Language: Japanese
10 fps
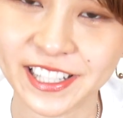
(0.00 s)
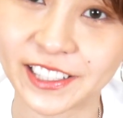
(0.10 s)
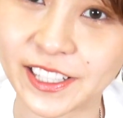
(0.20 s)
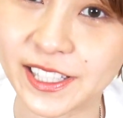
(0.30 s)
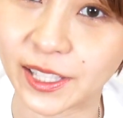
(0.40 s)
じ
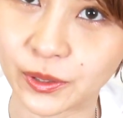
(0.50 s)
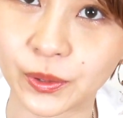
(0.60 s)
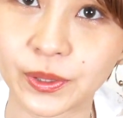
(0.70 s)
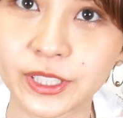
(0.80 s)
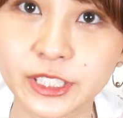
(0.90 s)
なんですけ
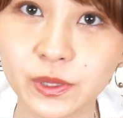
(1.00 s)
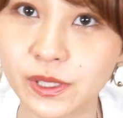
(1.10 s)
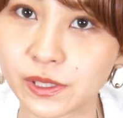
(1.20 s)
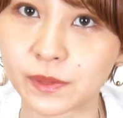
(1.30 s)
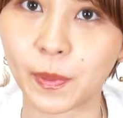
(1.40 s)
ど1
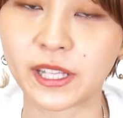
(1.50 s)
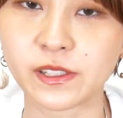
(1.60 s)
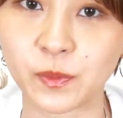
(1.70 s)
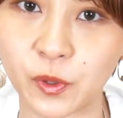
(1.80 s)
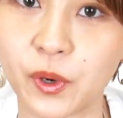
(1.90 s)
つ
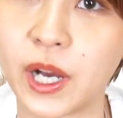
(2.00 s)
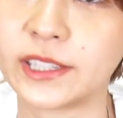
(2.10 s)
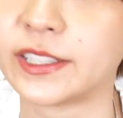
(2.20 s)
パンツも買っ